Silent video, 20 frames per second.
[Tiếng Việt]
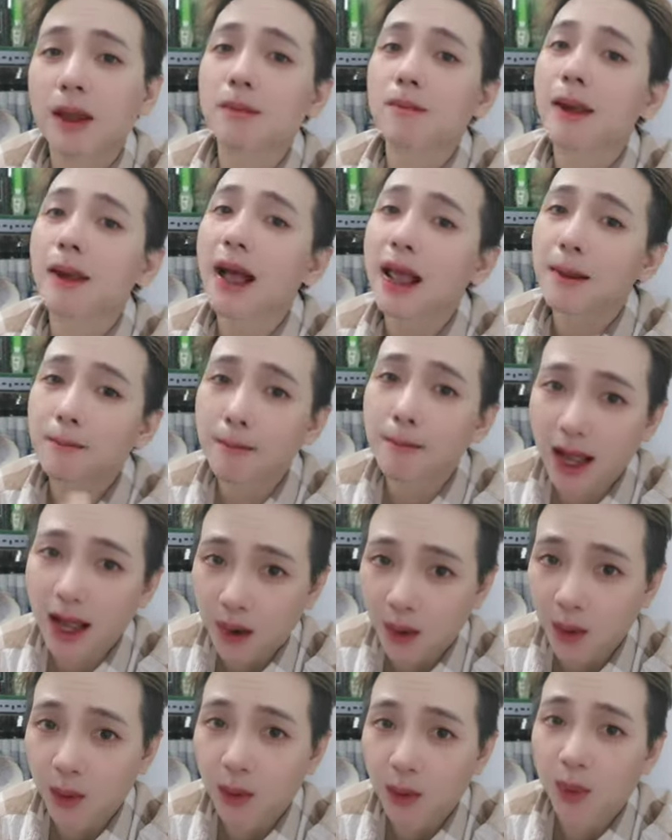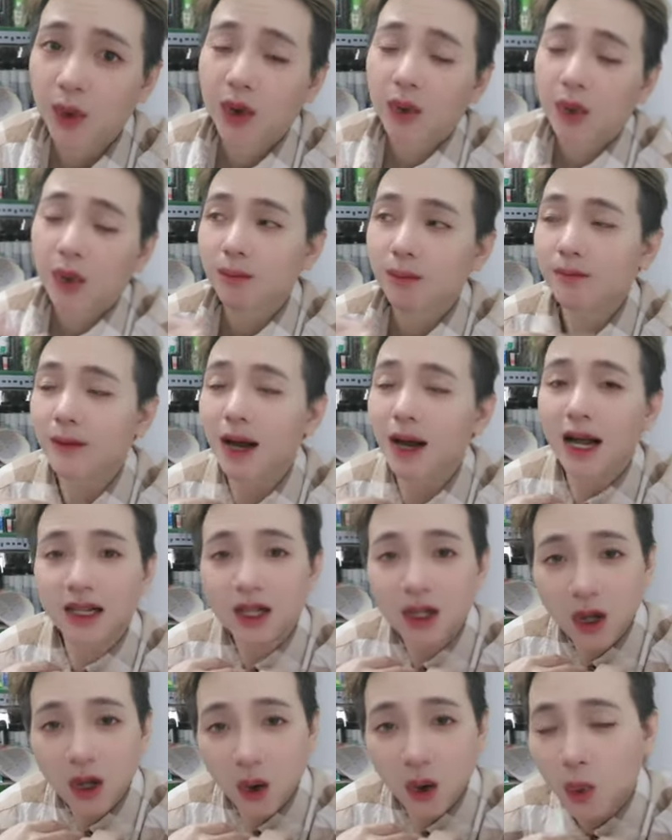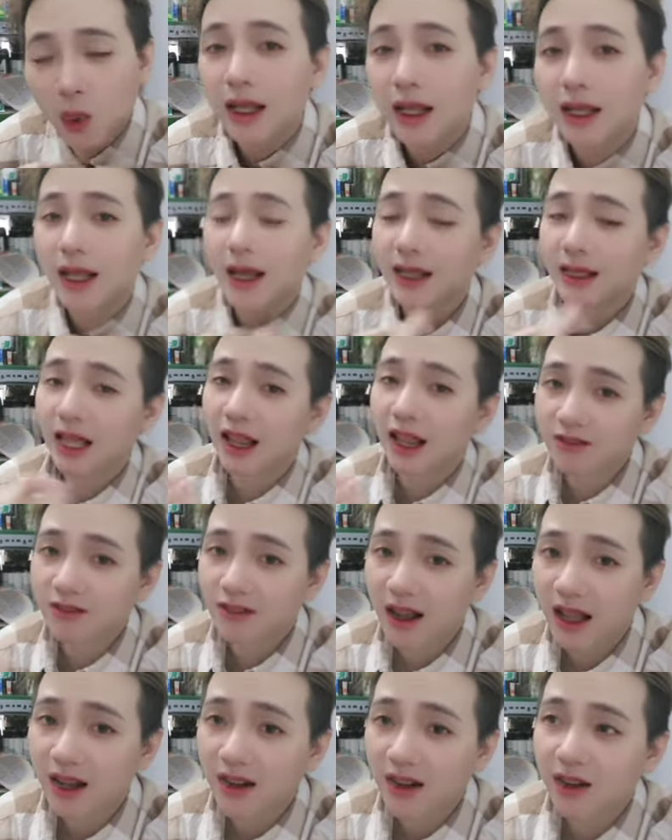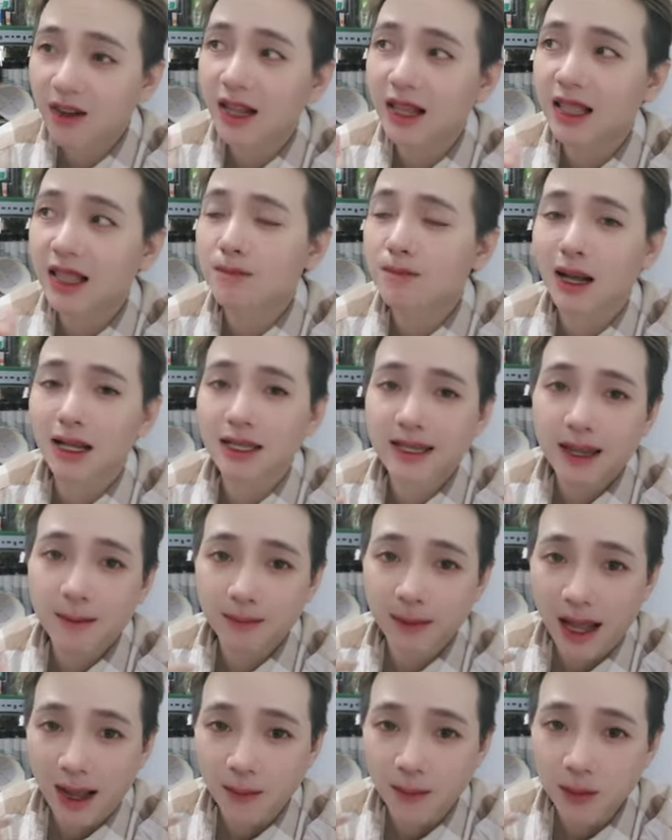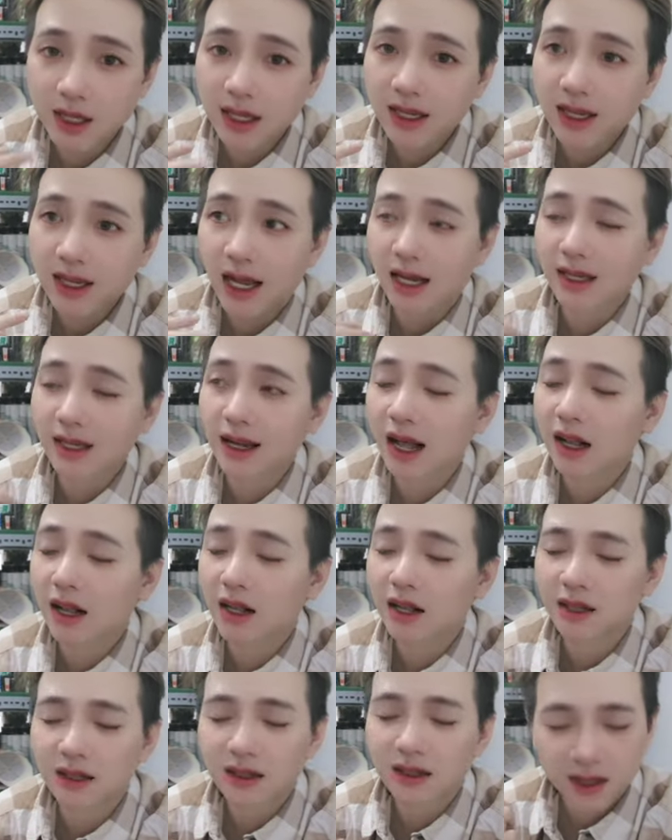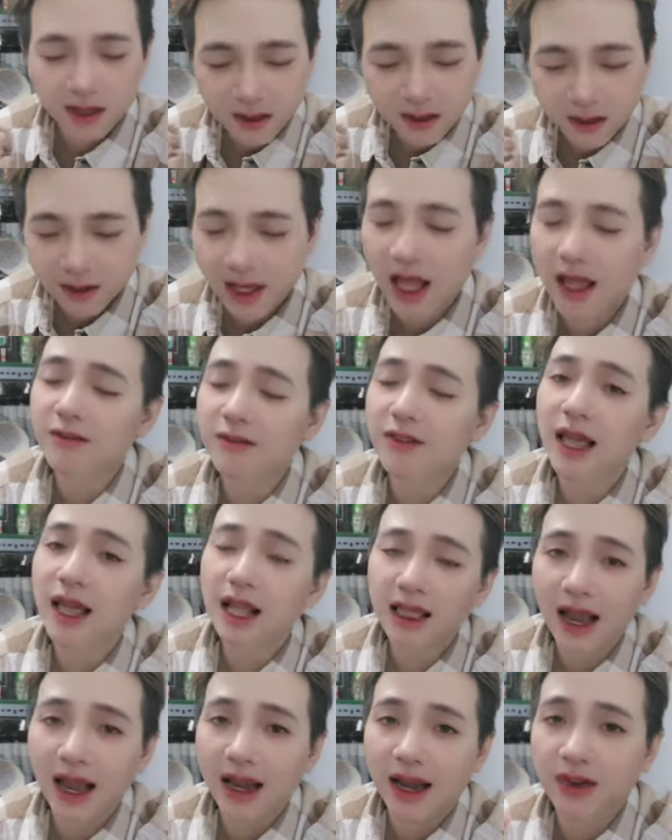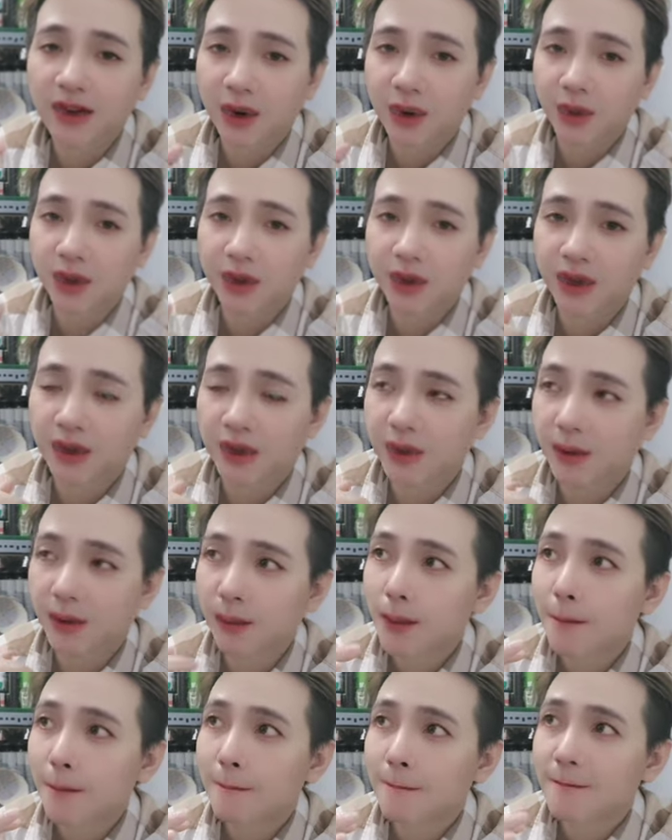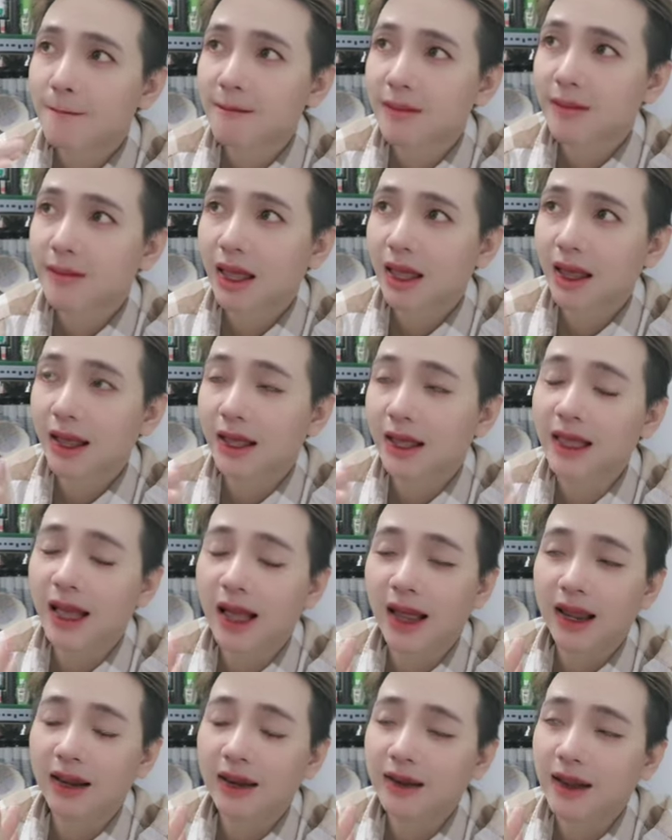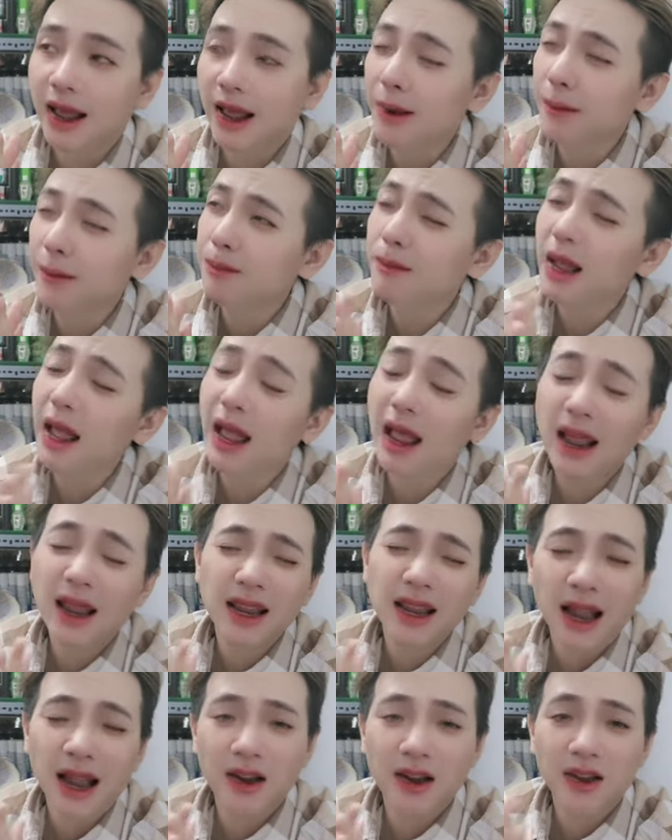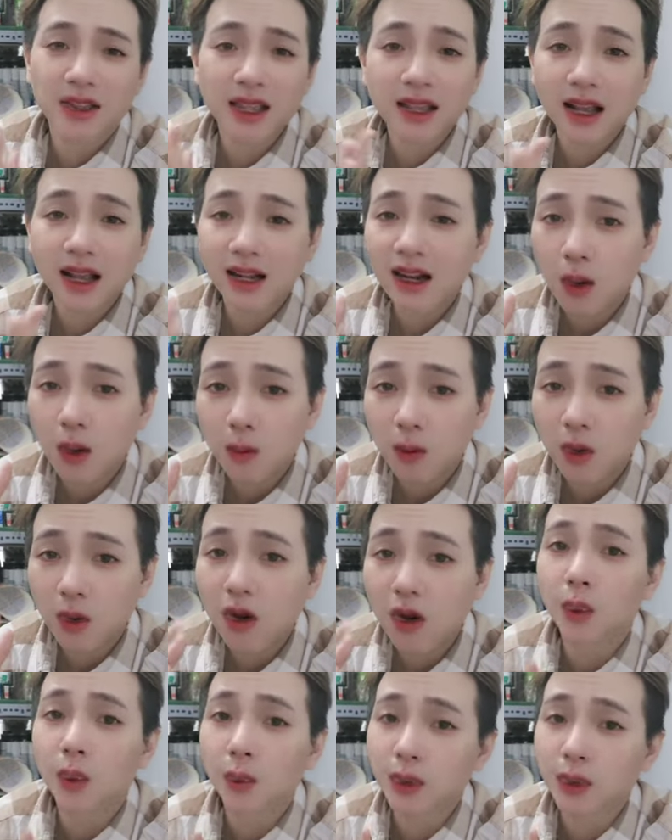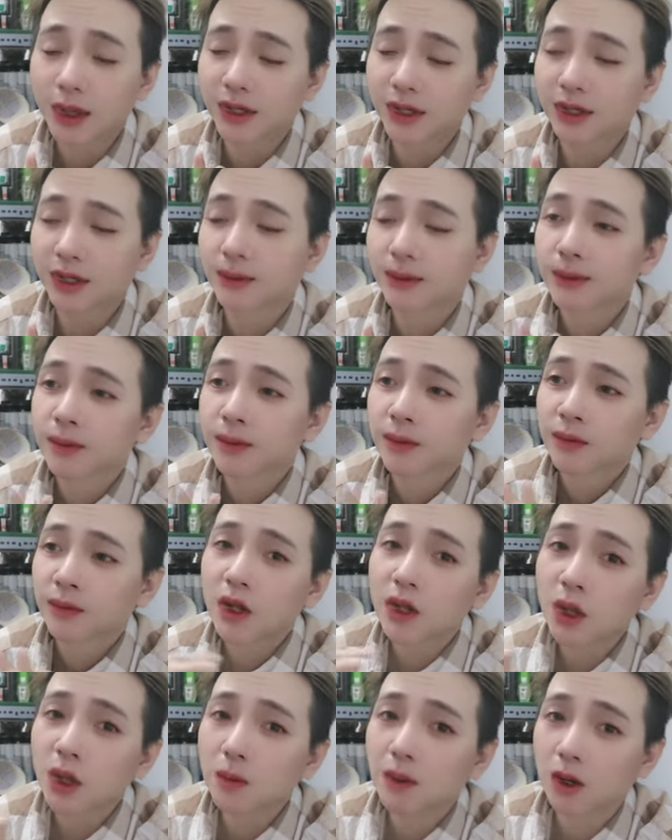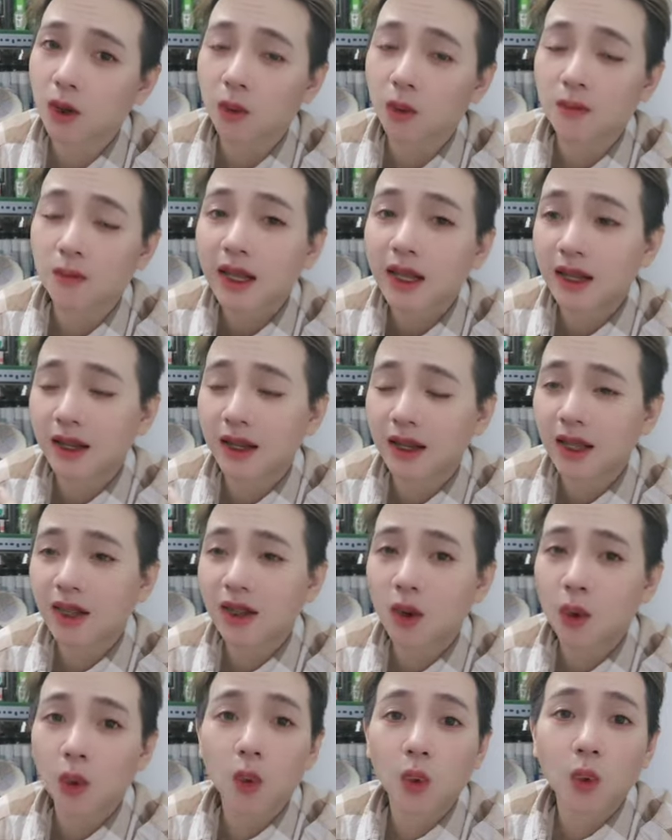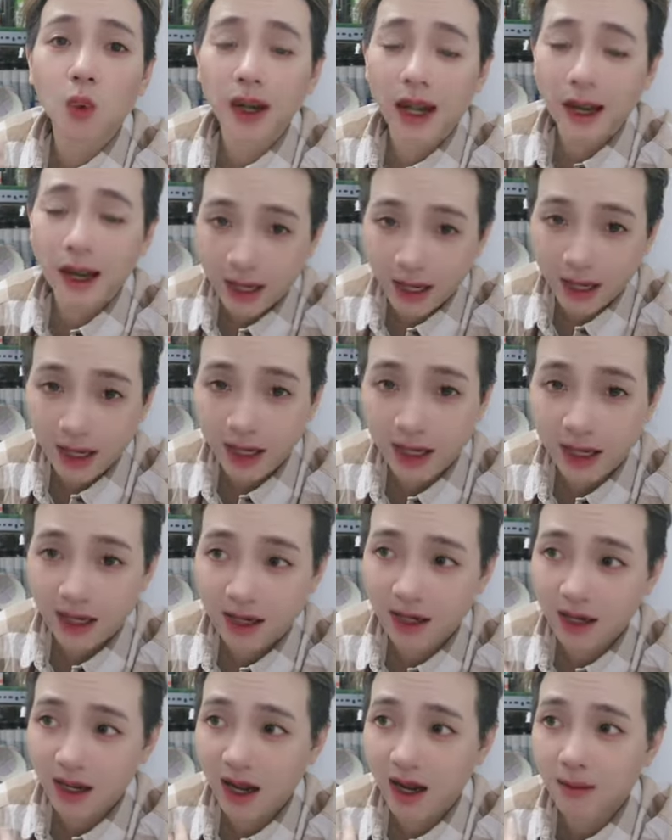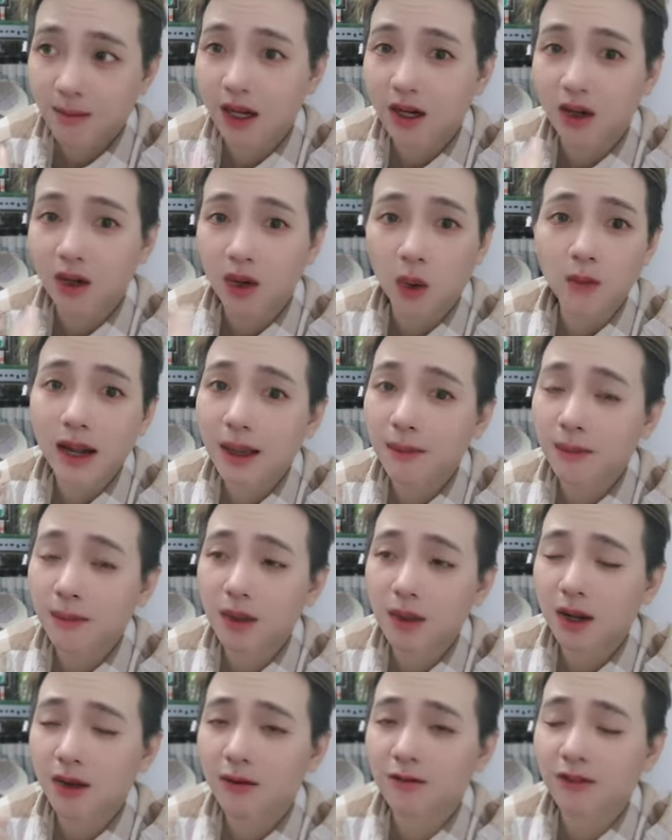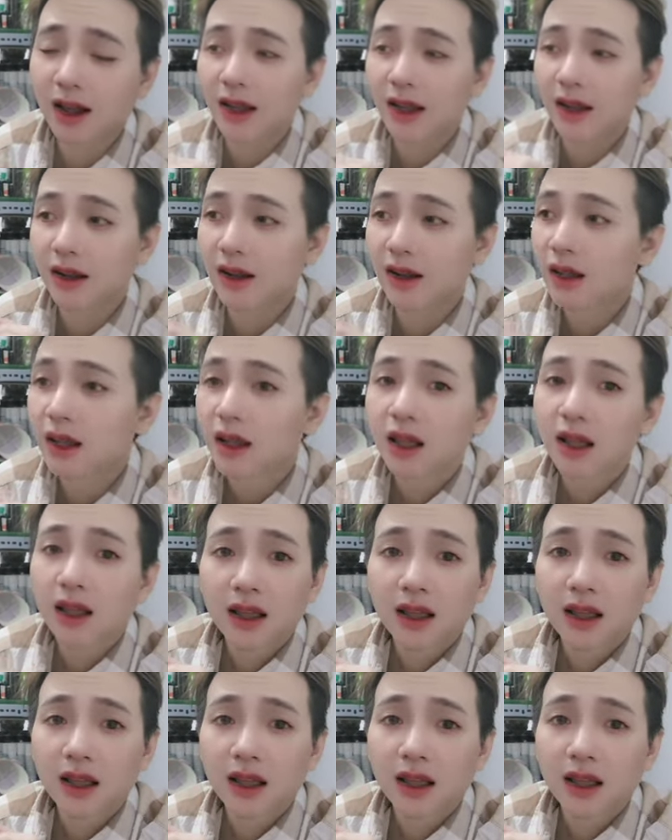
bị bay màu bệnh cũ thì lại tái phát có nghĩa là bệnh trầm cảm của chí cảnh đã tái phát lại rồi hiện tại đã hai ngày rồi chí cảnh không có ngủ được nói chung là cũng vì cái vụ này thì mình cũng làm cho mình phải